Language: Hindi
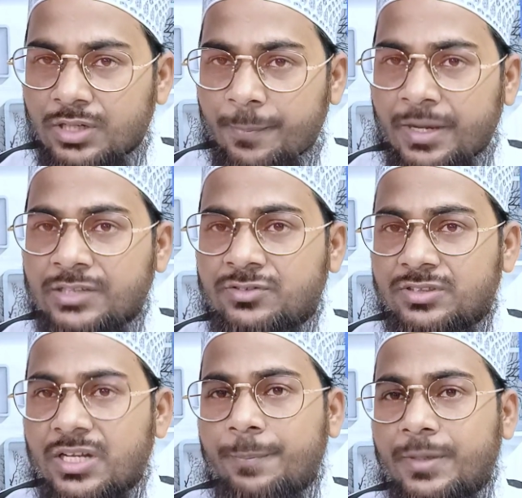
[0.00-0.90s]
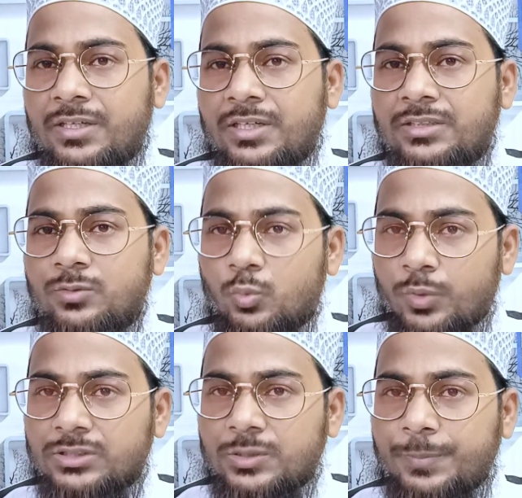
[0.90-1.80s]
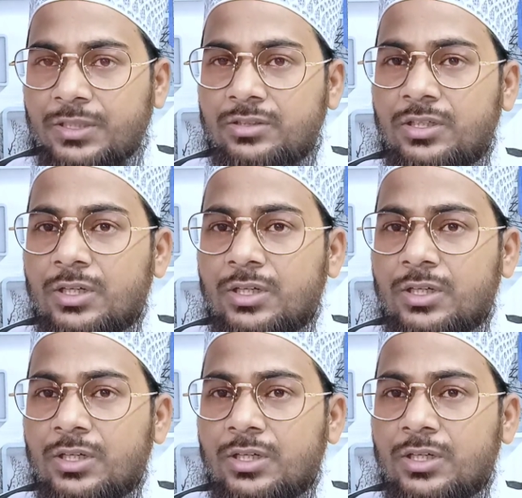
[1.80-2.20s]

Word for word: नमाज ना पढ़ना वक्त पर